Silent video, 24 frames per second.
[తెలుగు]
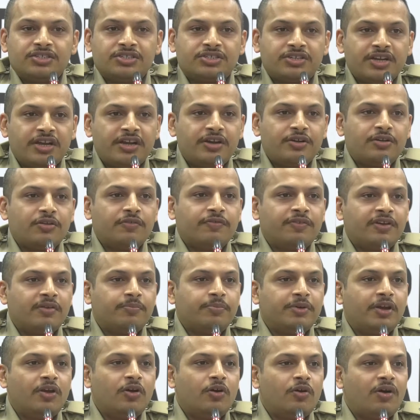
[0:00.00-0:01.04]
స్టేట్ ఆఫ్
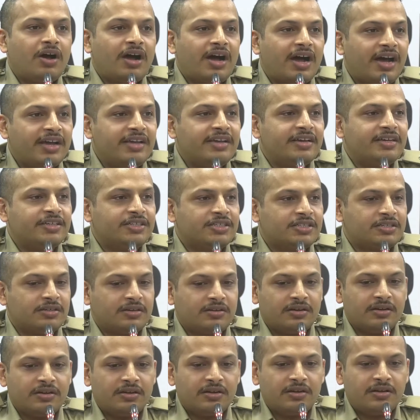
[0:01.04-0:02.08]
ఏపీలో హయ్యెస్ట్
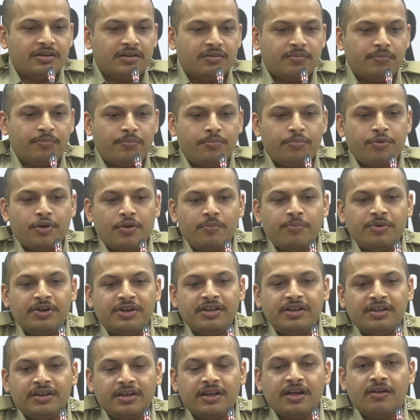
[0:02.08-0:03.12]

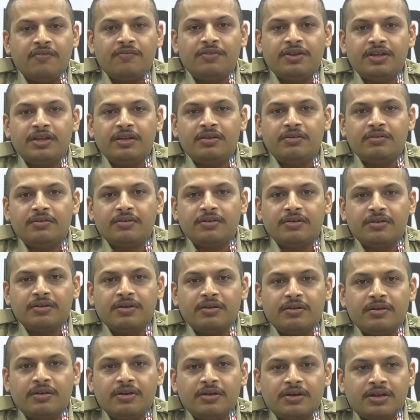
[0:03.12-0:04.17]
ప్రాపర్టీ రికవరీ
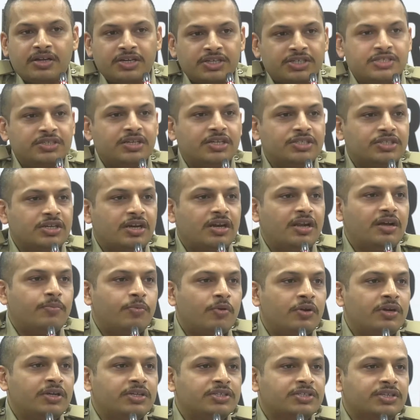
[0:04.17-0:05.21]
కృష్ణా జిల్లా
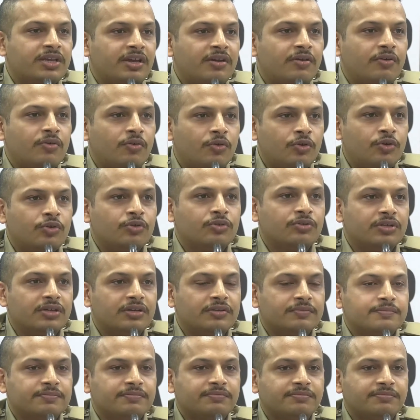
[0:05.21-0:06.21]
పోలీస్కే ఉంటుంది